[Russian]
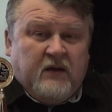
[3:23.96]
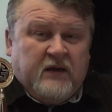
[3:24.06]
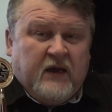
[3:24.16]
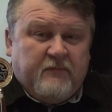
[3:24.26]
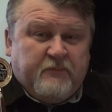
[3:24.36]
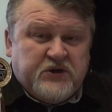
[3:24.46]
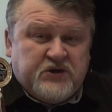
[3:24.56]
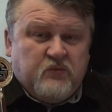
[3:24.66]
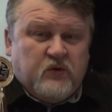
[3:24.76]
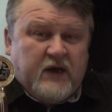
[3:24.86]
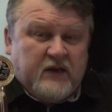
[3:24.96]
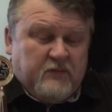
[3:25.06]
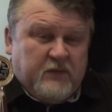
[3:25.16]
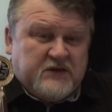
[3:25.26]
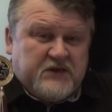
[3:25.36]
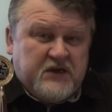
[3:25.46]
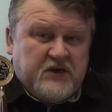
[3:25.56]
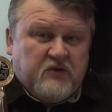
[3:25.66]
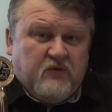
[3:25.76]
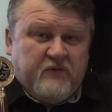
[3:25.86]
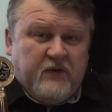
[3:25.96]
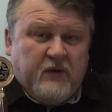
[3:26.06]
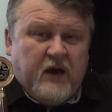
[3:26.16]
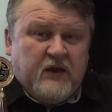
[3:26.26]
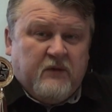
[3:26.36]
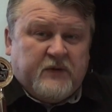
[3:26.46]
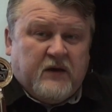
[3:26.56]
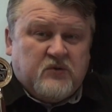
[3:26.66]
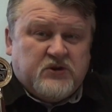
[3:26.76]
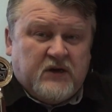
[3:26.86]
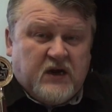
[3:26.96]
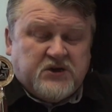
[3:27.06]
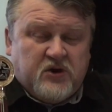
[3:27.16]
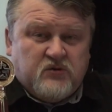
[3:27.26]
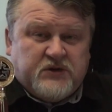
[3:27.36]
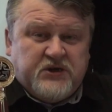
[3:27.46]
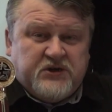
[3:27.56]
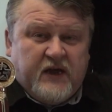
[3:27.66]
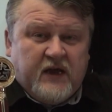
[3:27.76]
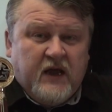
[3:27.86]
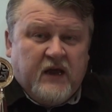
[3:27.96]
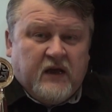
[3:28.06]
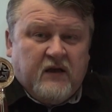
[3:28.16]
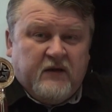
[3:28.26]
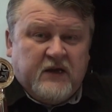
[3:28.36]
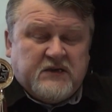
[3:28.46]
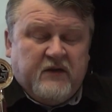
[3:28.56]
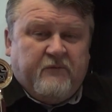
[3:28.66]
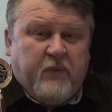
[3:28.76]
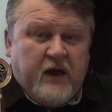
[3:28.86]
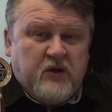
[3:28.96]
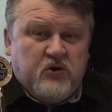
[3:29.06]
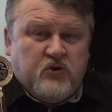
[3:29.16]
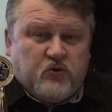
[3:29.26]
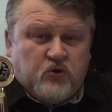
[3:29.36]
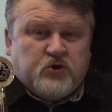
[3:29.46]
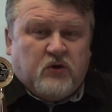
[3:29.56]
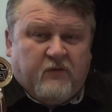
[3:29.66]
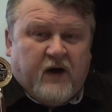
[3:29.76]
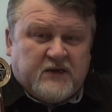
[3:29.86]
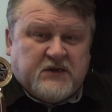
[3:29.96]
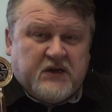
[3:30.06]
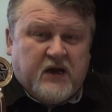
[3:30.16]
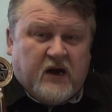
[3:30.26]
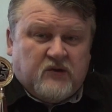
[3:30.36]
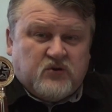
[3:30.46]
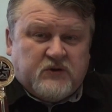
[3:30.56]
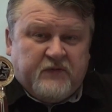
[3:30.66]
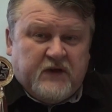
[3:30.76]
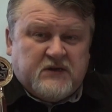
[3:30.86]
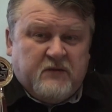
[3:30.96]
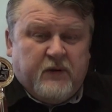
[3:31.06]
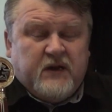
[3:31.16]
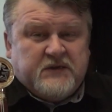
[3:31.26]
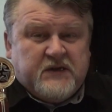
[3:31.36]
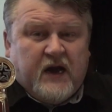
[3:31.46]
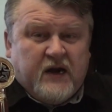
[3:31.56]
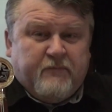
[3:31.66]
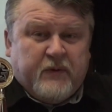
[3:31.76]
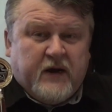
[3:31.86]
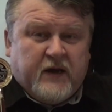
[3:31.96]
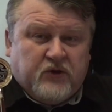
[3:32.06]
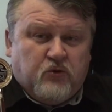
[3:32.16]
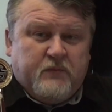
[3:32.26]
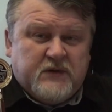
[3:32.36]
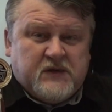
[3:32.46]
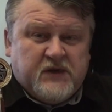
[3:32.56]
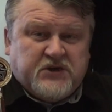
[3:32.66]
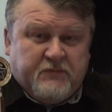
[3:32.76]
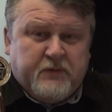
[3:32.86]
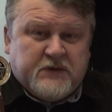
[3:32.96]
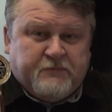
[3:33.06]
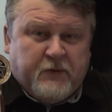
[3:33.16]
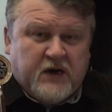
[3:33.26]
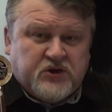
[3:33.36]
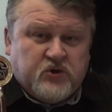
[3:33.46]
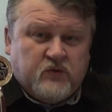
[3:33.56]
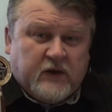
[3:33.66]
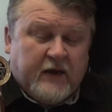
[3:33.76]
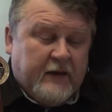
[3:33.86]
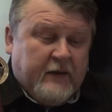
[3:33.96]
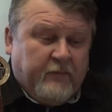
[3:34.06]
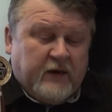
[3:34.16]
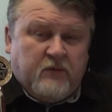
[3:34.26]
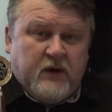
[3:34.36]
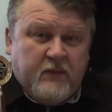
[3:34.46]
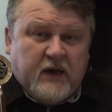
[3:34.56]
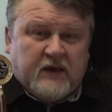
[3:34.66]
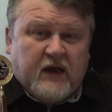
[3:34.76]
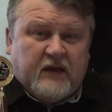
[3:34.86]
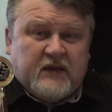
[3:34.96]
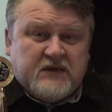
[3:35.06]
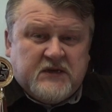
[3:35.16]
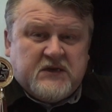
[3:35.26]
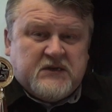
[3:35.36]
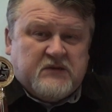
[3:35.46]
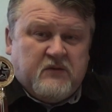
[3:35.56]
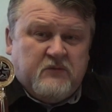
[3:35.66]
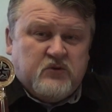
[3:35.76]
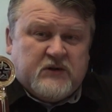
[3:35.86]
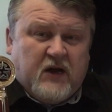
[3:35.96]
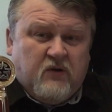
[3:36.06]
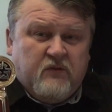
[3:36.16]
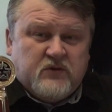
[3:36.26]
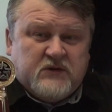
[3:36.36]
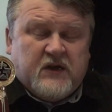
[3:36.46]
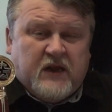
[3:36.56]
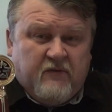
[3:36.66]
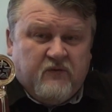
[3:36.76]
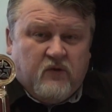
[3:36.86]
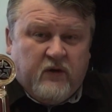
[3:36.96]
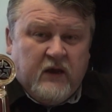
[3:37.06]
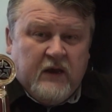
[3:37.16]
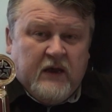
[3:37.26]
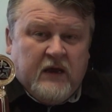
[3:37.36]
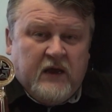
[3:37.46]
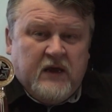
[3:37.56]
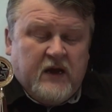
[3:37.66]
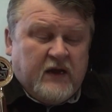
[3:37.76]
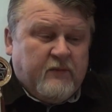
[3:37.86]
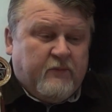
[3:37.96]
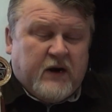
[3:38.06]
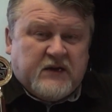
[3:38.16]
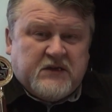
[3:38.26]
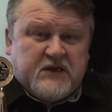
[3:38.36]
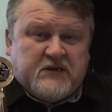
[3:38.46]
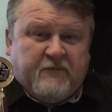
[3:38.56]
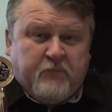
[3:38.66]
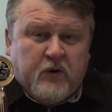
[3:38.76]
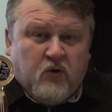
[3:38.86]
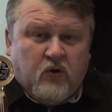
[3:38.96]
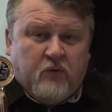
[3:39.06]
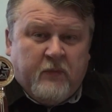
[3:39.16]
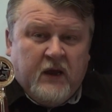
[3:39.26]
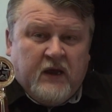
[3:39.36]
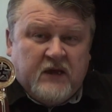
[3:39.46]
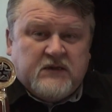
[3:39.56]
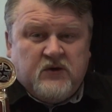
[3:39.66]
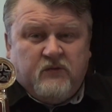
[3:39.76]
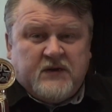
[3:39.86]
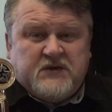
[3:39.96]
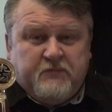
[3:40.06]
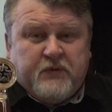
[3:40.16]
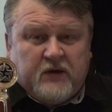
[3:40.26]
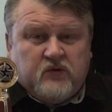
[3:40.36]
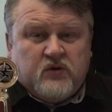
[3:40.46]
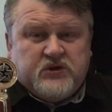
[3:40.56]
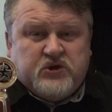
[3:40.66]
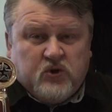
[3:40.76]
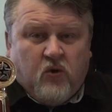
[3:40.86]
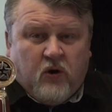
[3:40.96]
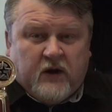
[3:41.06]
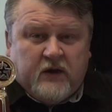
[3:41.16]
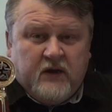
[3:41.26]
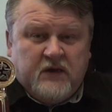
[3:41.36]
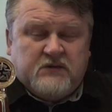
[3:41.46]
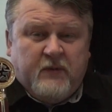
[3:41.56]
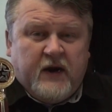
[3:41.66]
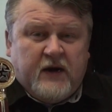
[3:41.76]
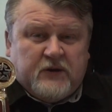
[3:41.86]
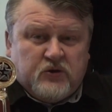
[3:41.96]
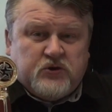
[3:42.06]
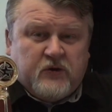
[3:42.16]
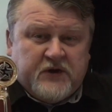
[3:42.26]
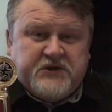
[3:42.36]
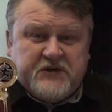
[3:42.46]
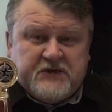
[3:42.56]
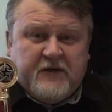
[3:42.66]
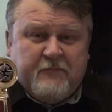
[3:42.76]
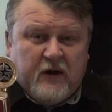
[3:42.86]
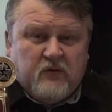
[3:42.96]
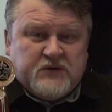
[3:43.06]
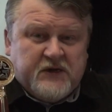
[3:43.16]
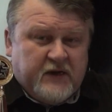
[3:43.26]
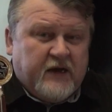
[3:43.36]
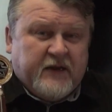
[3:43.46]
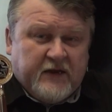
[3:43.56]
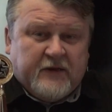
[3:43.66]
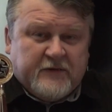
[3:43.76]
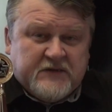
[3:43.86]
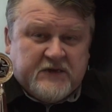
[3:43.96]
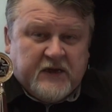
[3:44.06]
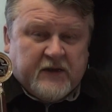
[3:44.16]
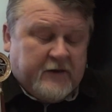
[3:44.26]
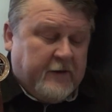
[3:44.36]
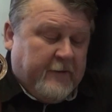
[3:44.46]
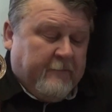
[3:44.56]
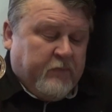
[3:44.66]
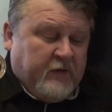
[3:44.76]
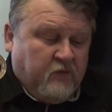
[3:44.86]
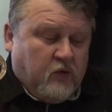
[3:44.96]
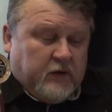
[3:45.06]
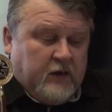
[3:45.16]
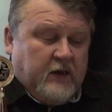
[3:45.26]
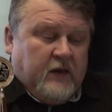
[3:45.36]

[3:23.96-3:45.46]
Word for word: Я почему на этом акцентирую внимание, потому что наш русский человек, если в баню идет, то 120 градусов, если, блин, с горы прыгает, то без лыж и без парашюта. Поэтому, ребята, относитесь к своему здоровью с головой. И не надо бросаться в прорубь, если у вас температура 40, несмотря на то, что крещенские морозы, и надо это сделать. Вот.